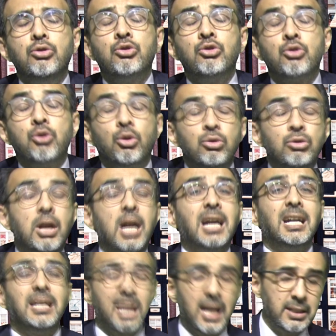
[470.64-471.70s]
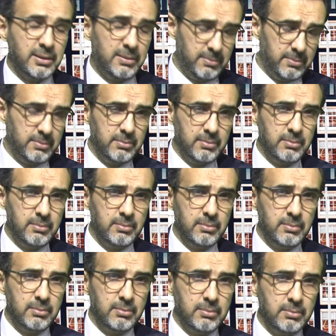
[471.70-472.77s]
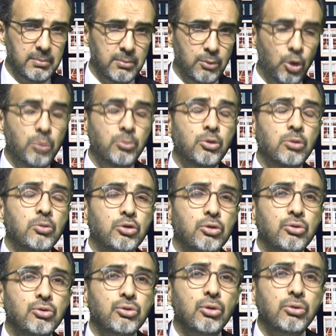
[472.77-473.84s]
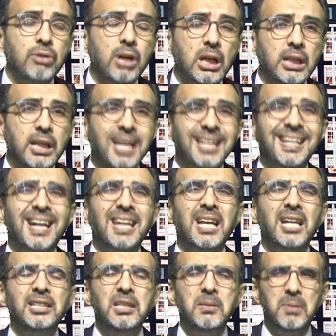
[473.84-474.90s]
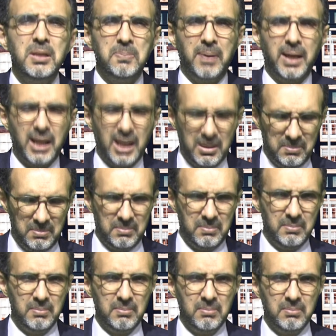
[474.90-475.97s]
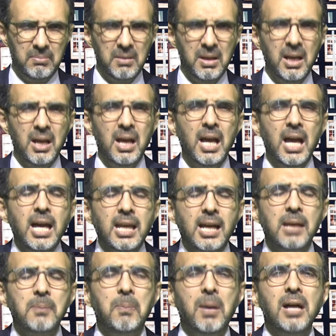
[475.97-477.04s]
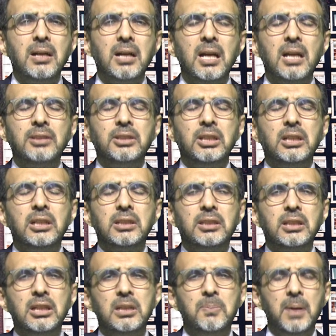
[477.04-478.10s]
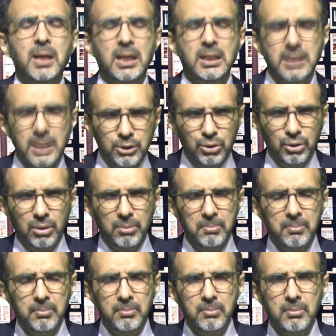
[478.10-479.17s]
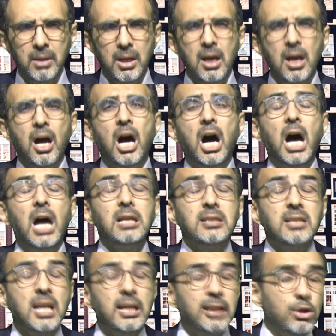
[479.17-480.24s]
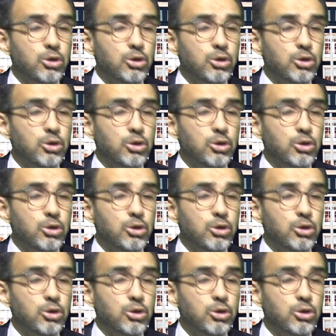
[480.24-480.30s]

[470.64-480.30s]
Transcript: sonuna kadar ömrümüzün sonuna kadar garanti bir para. Her ay bankaya tıkır tıkır paran yatıyor. Az ya da